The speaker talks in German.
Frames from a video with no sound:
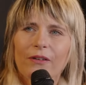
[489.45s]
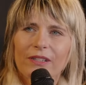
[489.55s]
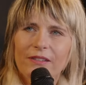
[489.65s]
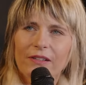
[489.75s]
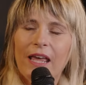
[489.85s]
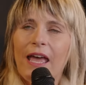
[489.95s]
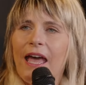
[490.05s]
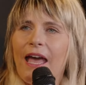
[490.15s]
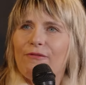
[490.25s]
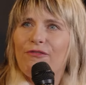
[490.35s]
hat gesagt,
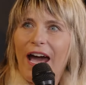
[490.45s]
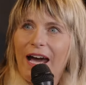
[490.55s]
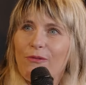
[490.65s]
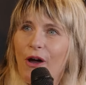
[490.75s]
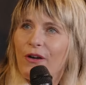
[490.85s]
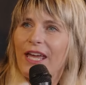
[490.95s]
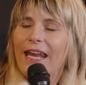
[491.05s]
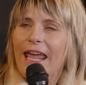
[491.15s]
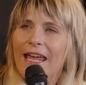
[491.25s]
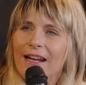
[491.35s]
wow,
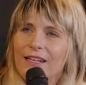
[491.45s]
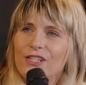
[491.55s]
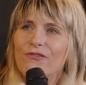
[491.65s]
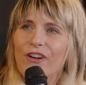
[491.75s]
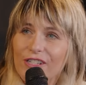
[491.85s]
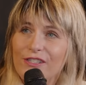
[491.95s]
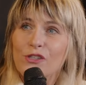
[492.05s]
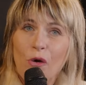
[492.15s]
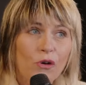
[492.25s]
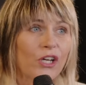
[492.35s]
euer Englisch war
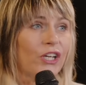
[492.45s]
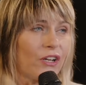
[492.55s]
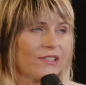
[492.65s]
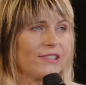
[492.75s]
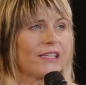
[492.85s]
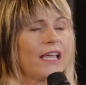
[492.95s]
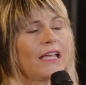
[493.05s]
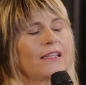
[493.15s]
so krass. krass.